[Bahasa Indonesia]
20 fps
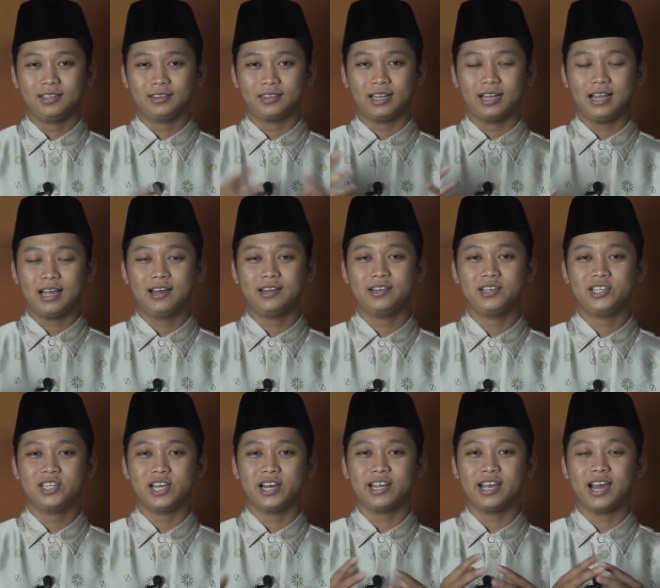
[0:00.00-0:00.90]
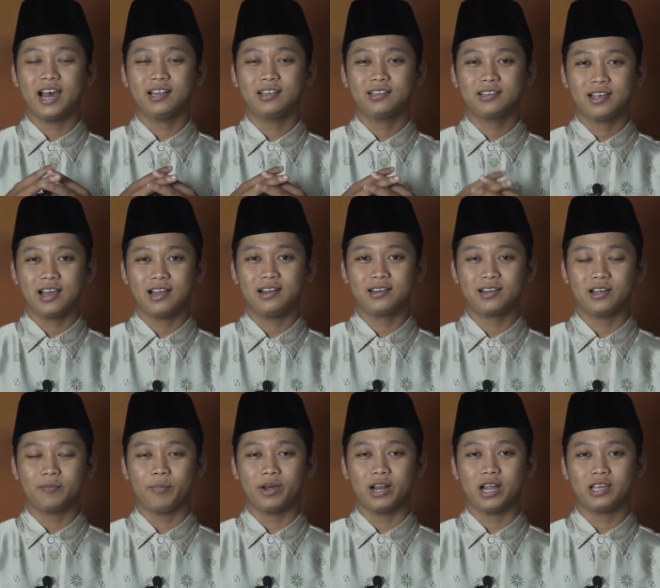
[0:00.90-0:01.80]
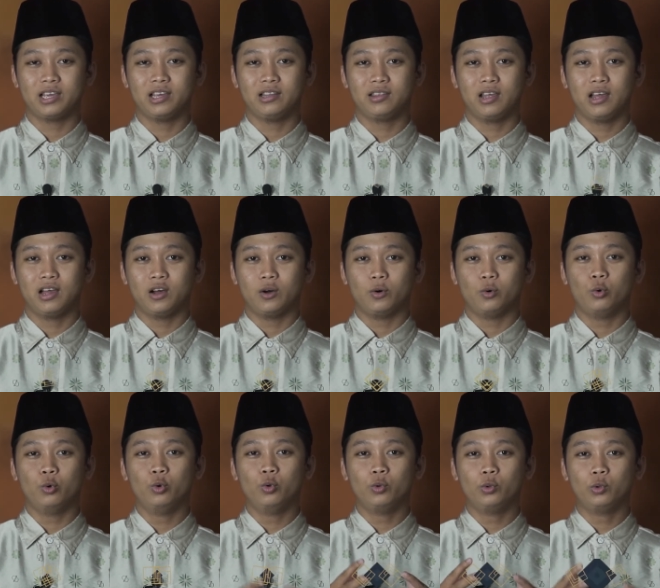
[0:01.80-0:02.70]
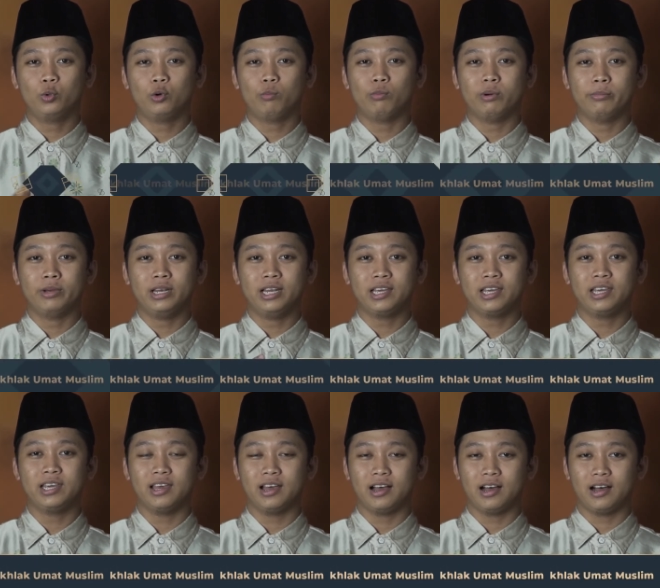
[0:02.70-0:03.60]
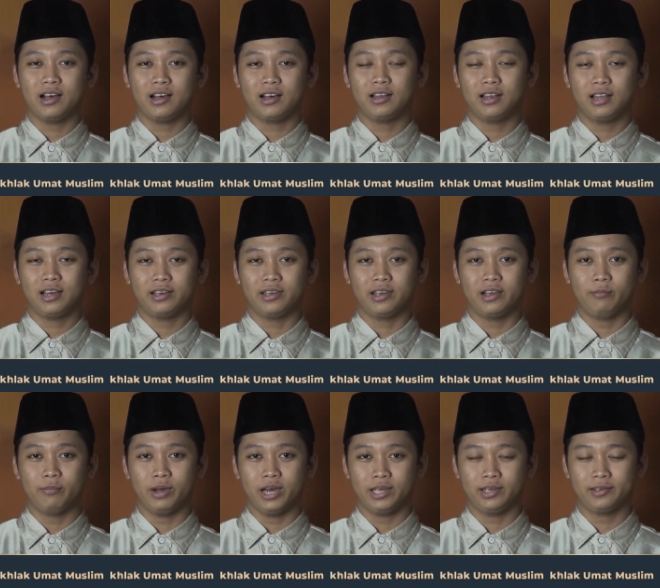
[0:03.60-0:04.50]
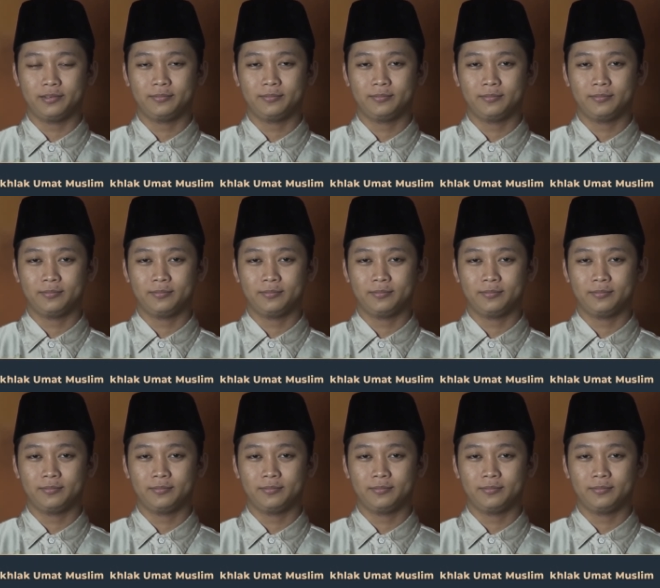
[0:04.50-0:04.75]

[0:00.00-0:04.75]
telah disyariatkan kepada kita untuk memiliki akhlak yang baik,